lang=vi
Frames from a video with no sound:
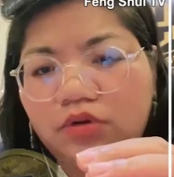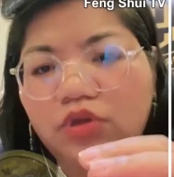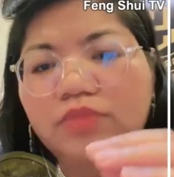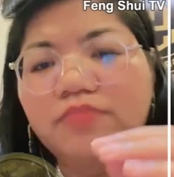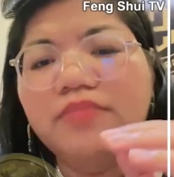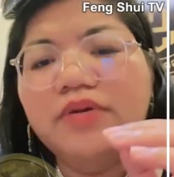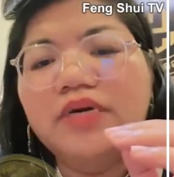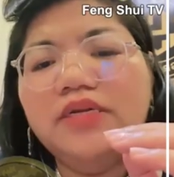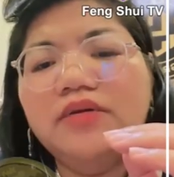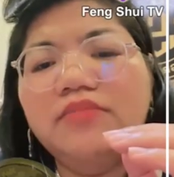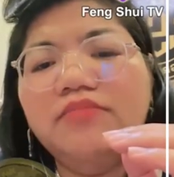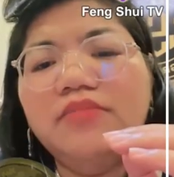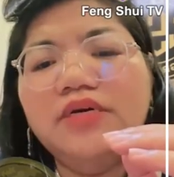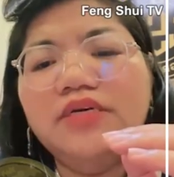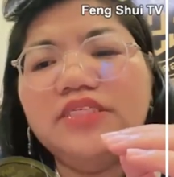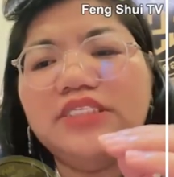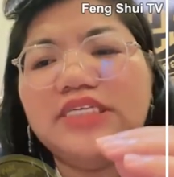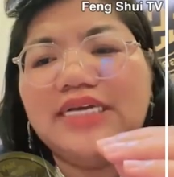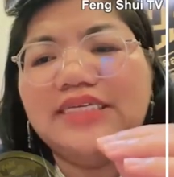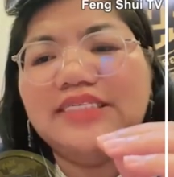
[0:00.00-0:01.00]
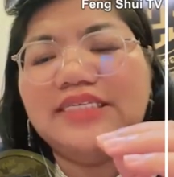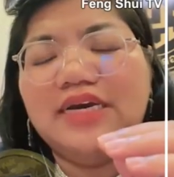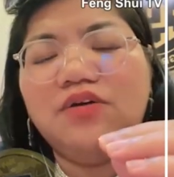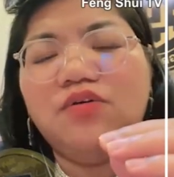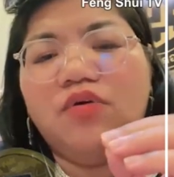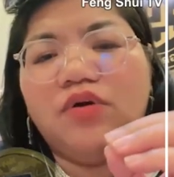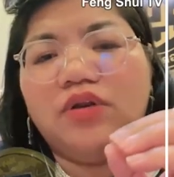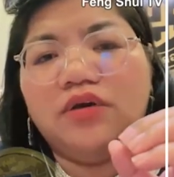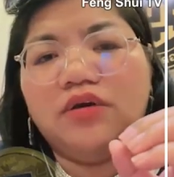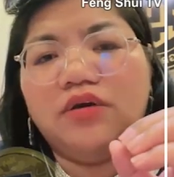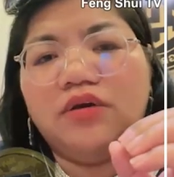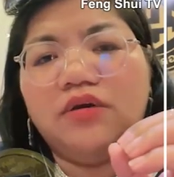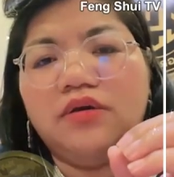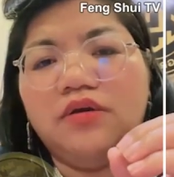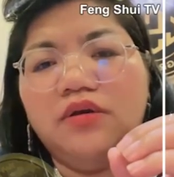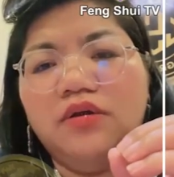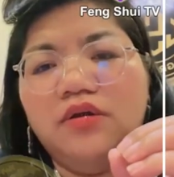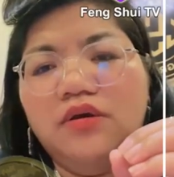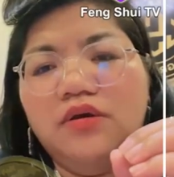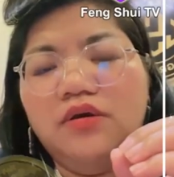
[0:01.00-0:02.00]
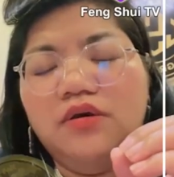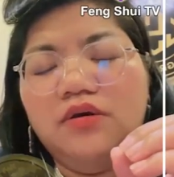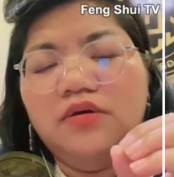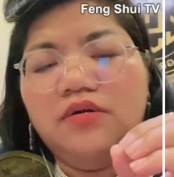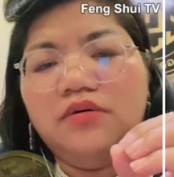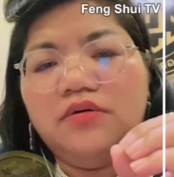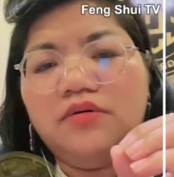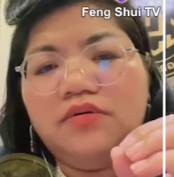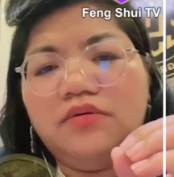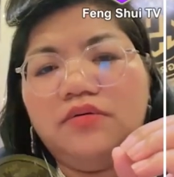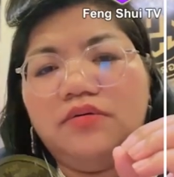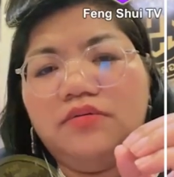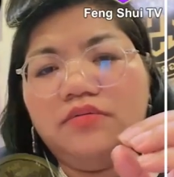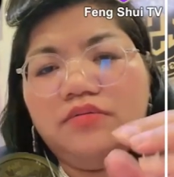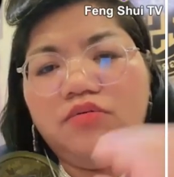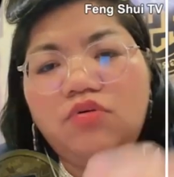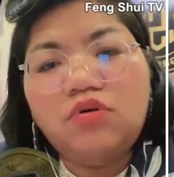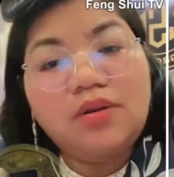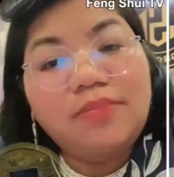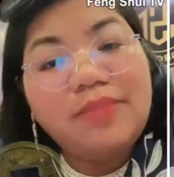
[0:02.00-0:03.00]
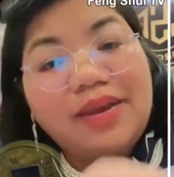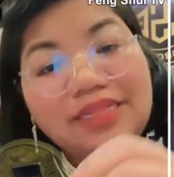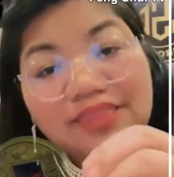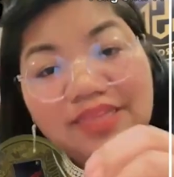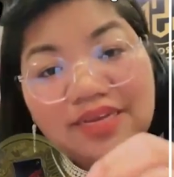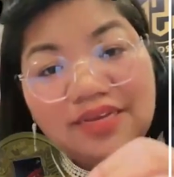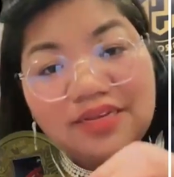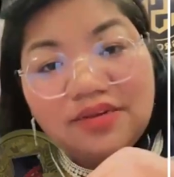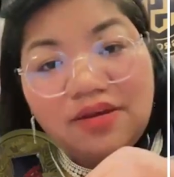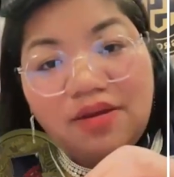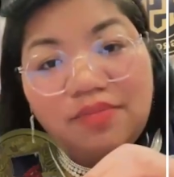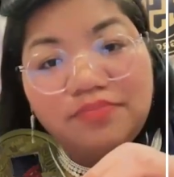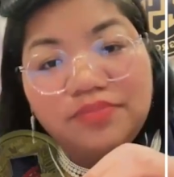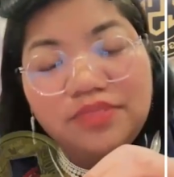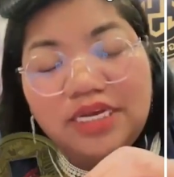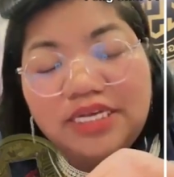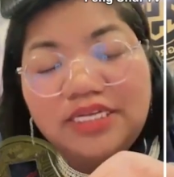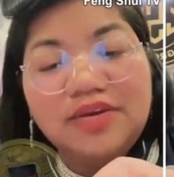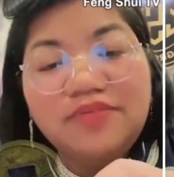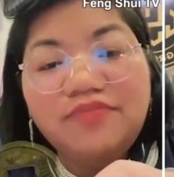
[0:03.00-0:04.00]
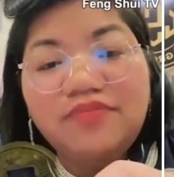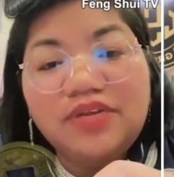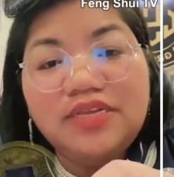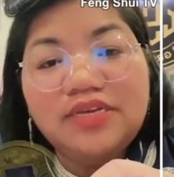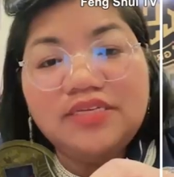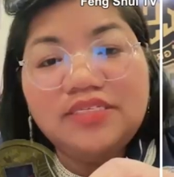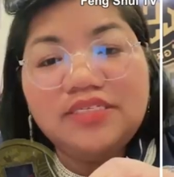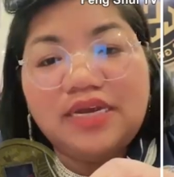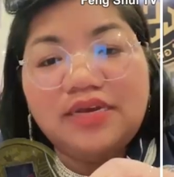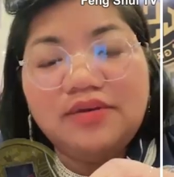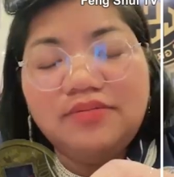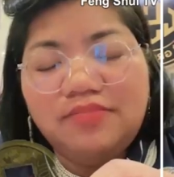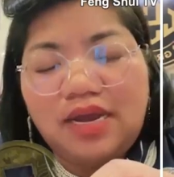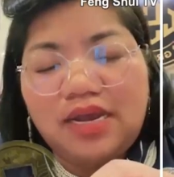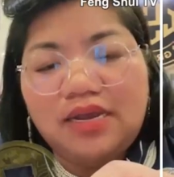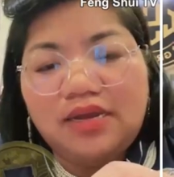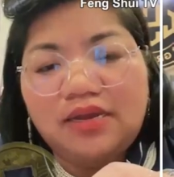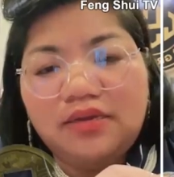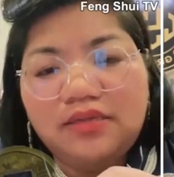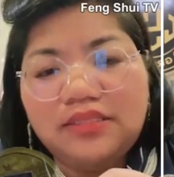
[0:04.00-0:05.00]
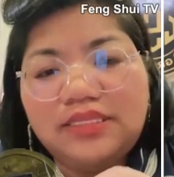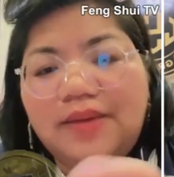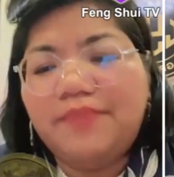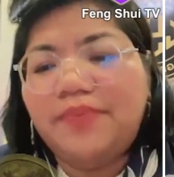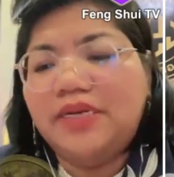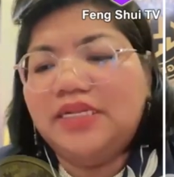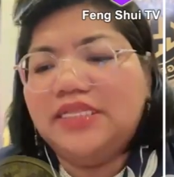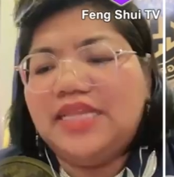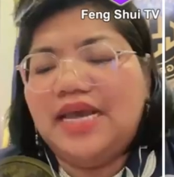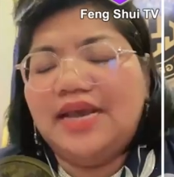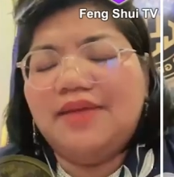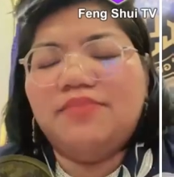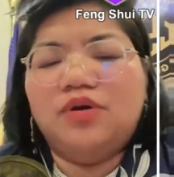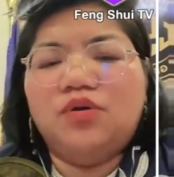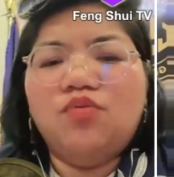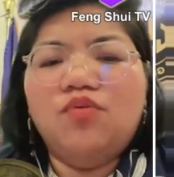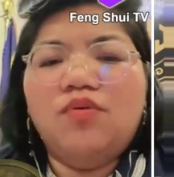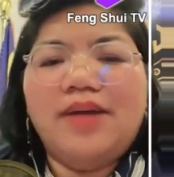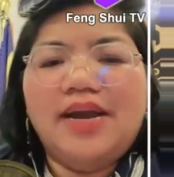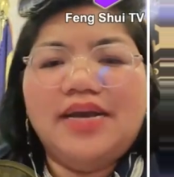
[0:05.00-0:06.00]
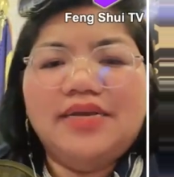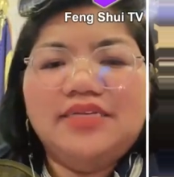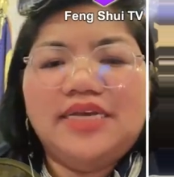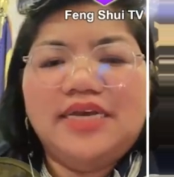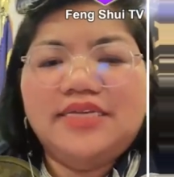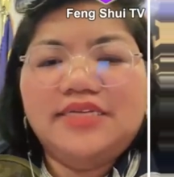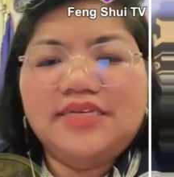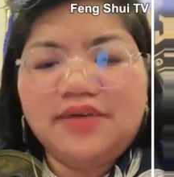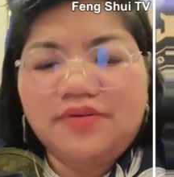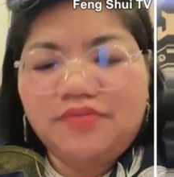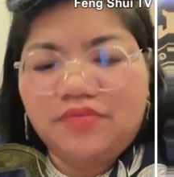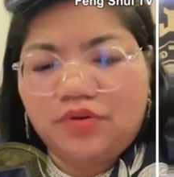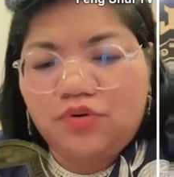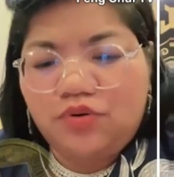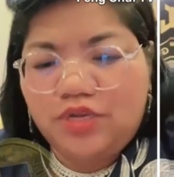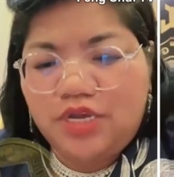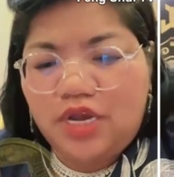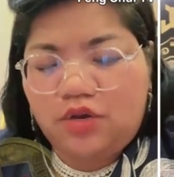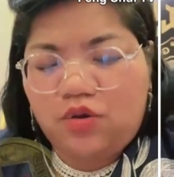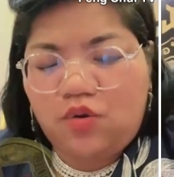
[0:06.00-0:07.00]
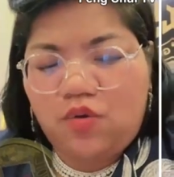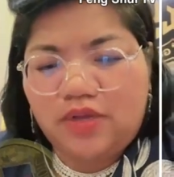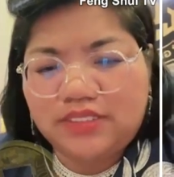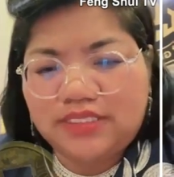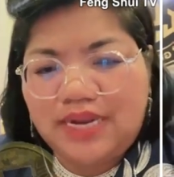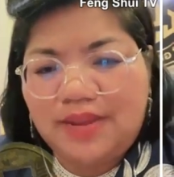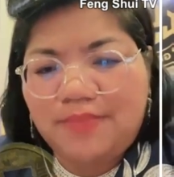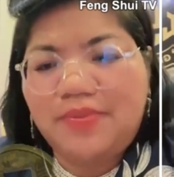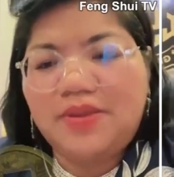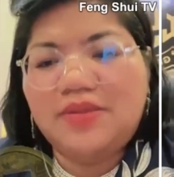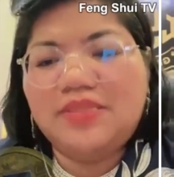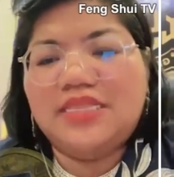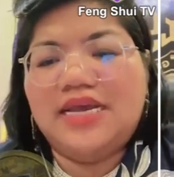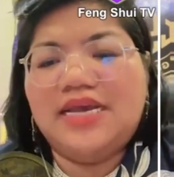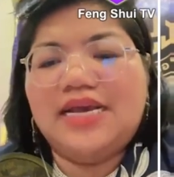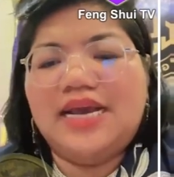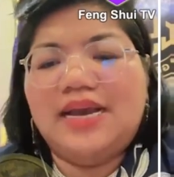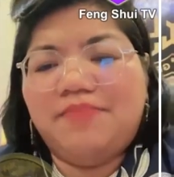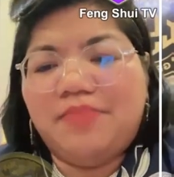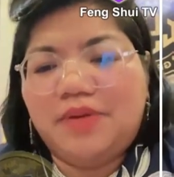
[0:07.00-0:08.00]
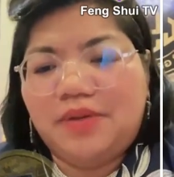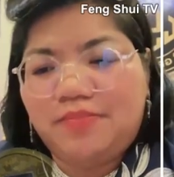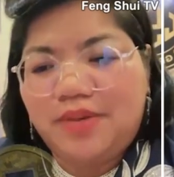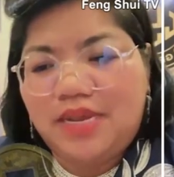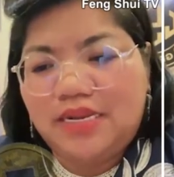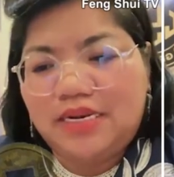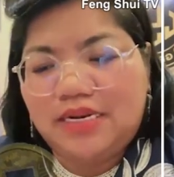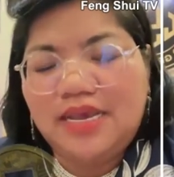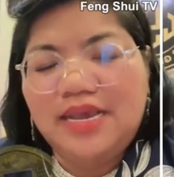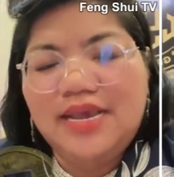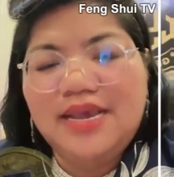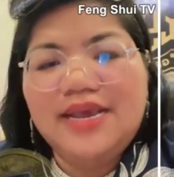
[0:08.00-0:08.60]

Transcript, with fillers: đứt mưa nước mưa chạy chạy còn còn là ban tình trọng vậy chơi với nhá chạy bà ta bắt tay mình cua ba vậy chơi với đuôi ở cọ sập bên tay cá bật mền